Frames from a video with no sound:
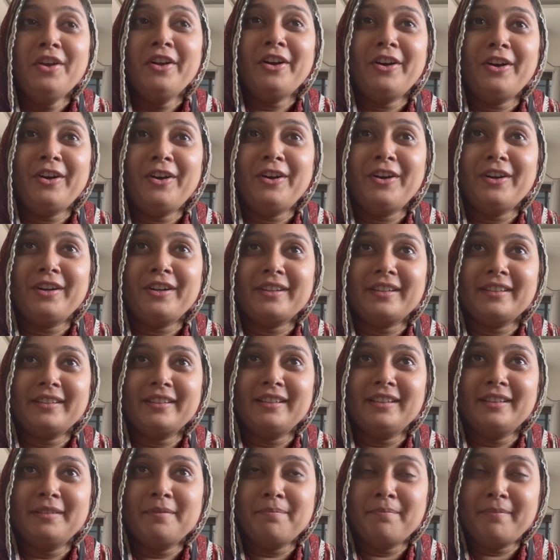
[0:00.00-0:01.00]
और
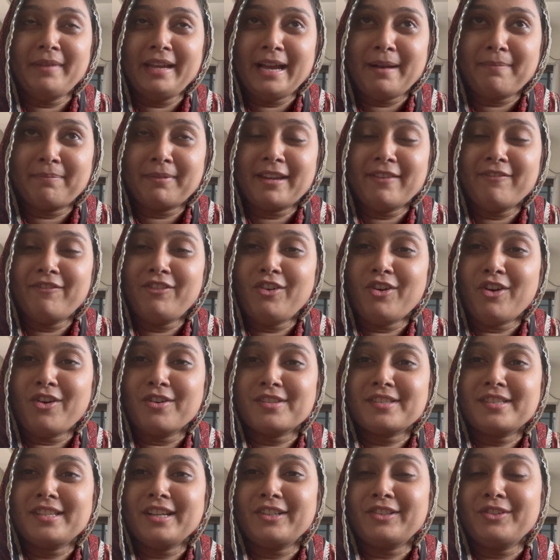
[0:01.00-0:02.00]
आ, मैं आपके
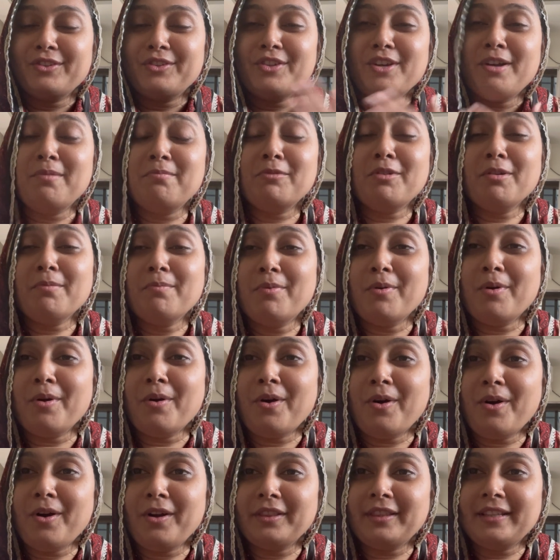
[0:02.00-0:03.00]
ब्लॉग्स देखती तो हमको
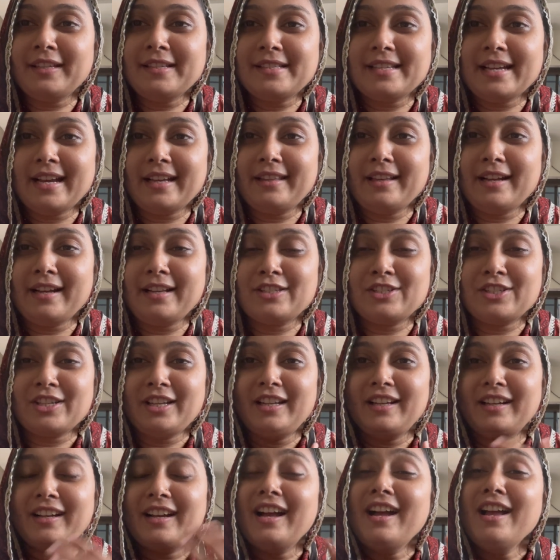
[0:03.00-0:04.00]
बहुत ही ज़्यादा अच्छा
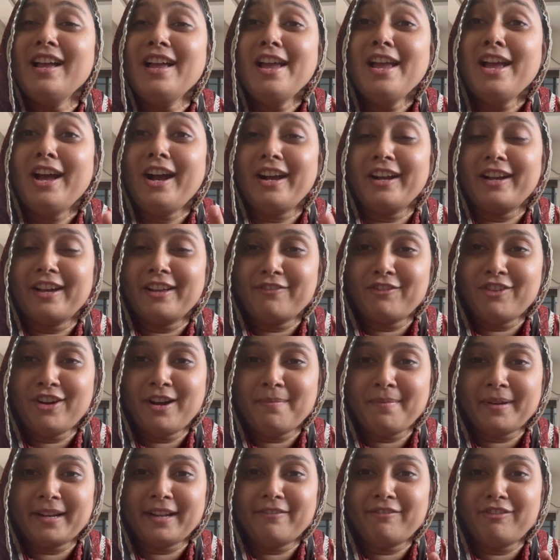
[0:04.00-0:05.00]
लगा अगर वो
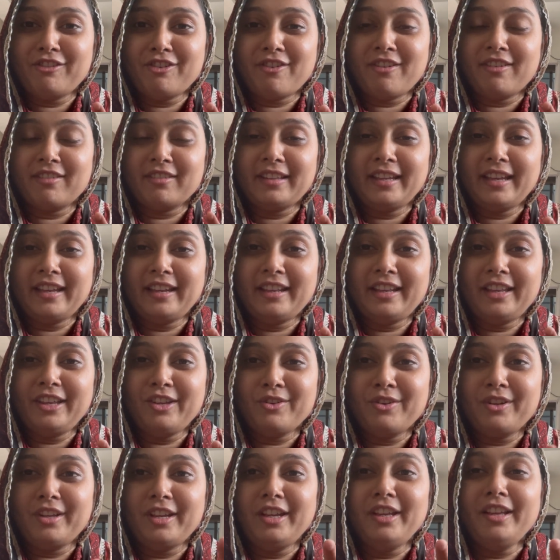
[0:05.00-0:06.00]
हमारा ब्लॉग देख रही
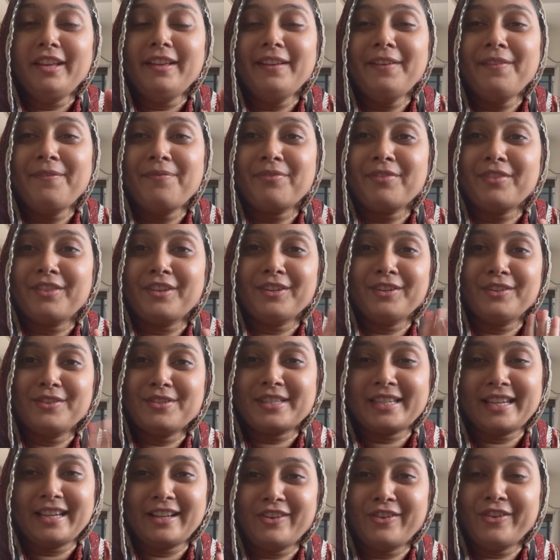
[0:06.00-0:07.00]
होगी तो
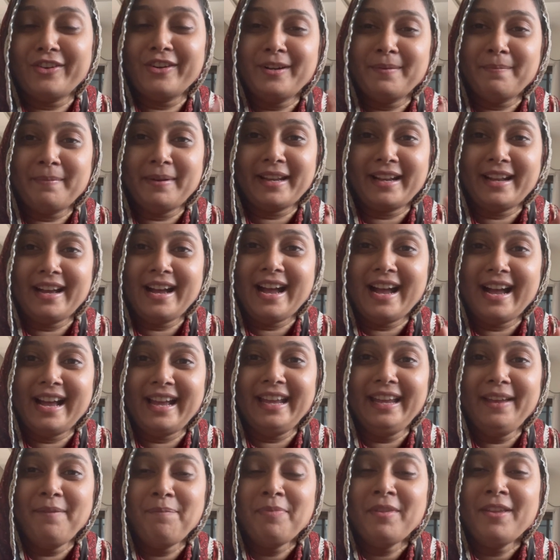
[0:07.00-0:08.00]
उसको हमारा
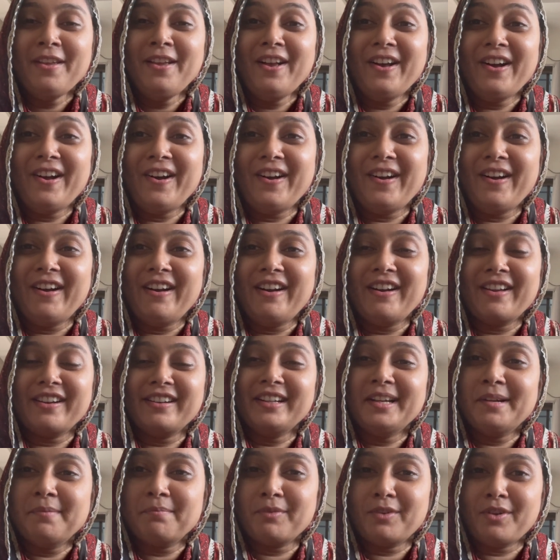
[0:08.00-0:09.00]
हाय और
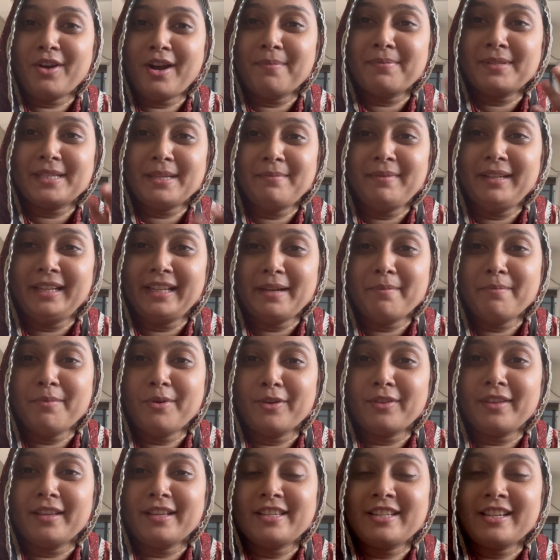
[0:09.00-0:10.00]
हमको आपसे मिलके
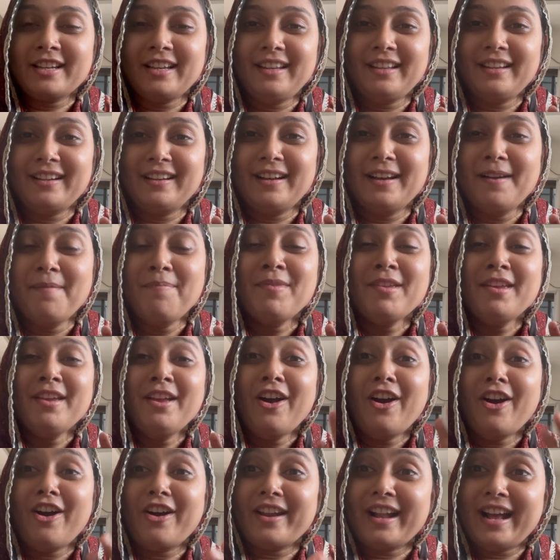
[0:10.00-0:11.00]
बहुत अच्छा लगा
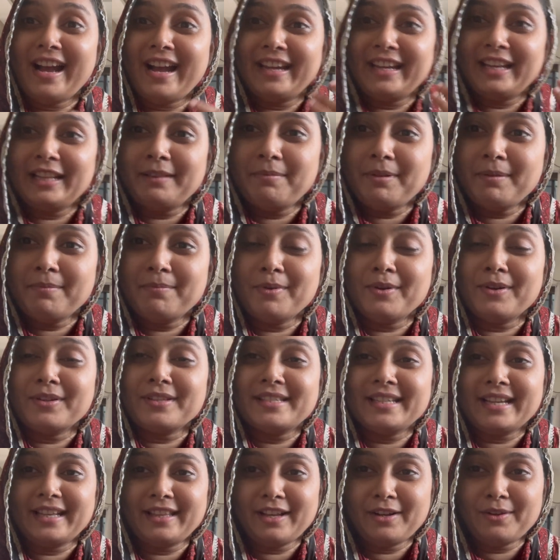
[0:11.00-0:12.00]
और आयत भी बहुत
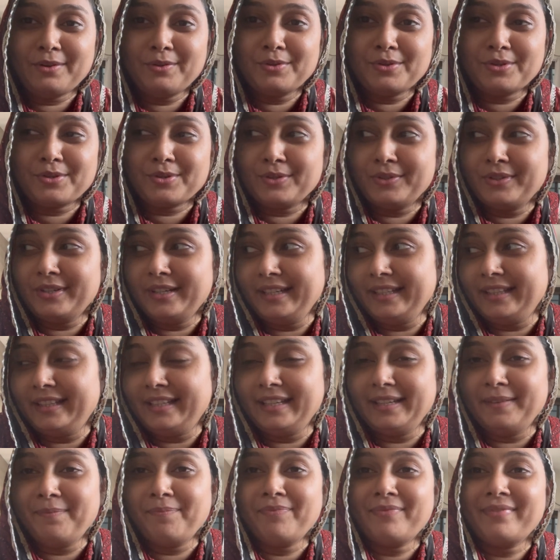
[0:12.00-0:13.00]
ज़्यादा खुश हो गई
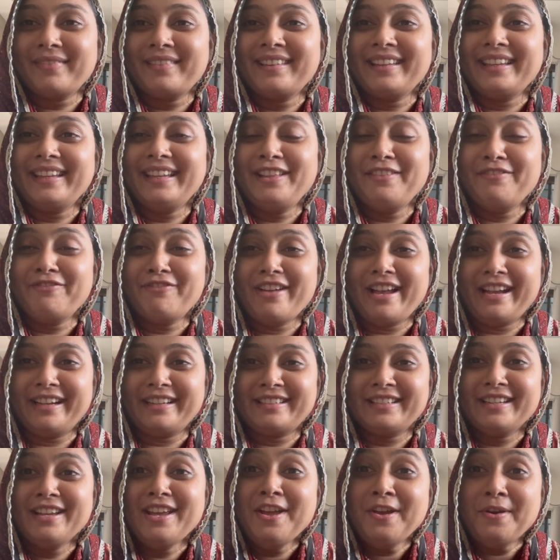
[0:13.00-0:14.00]
थी
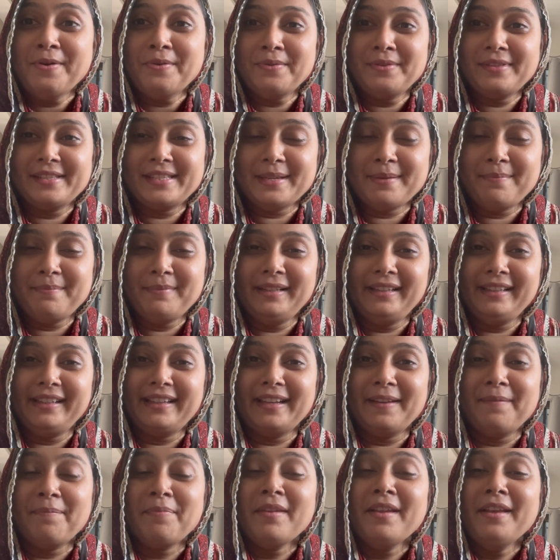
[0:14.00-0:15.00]
इनफैक्ट उनसे
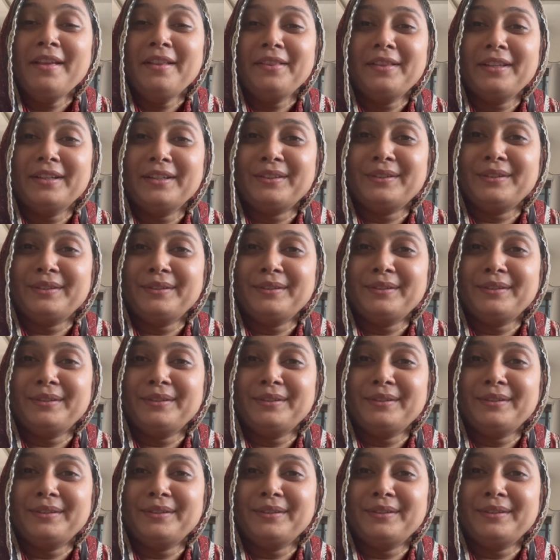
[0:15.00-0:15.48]
मिलके तो